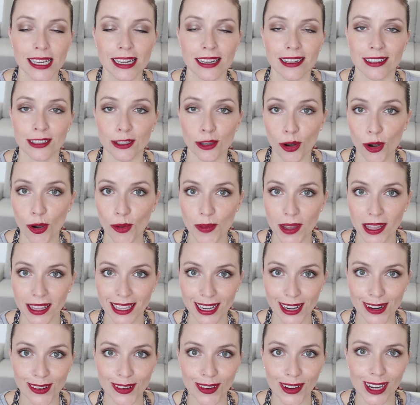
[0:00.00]
que yo no me
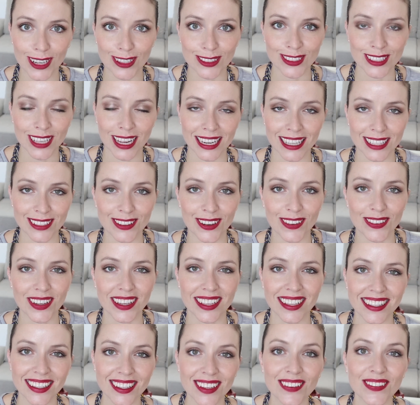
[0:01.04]
atrevo a usar de
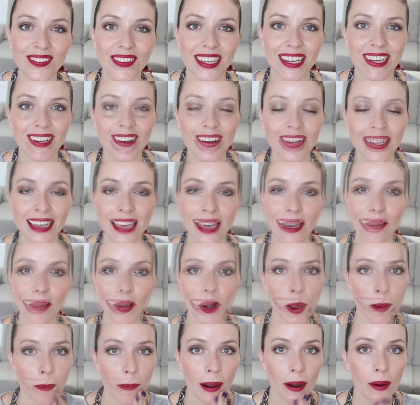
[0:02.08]
momento, pero bueno,
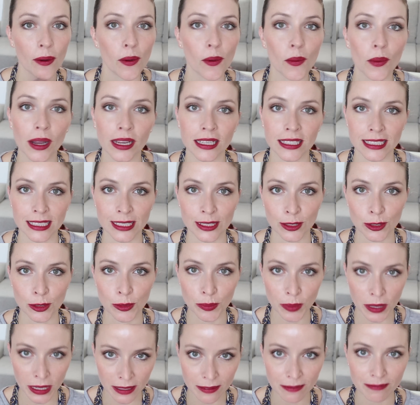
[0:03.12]
buenos para un look así
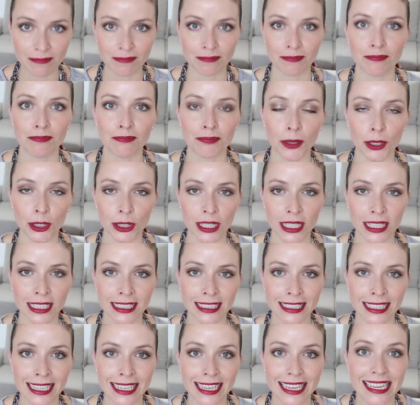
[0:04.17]
súper
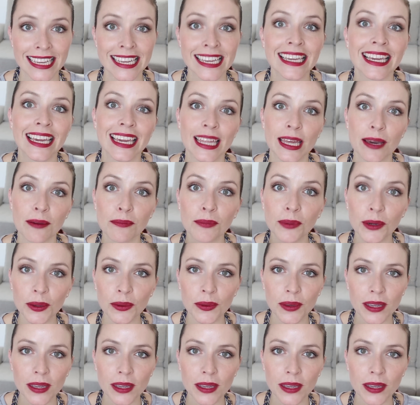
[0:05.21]
potente y queda muy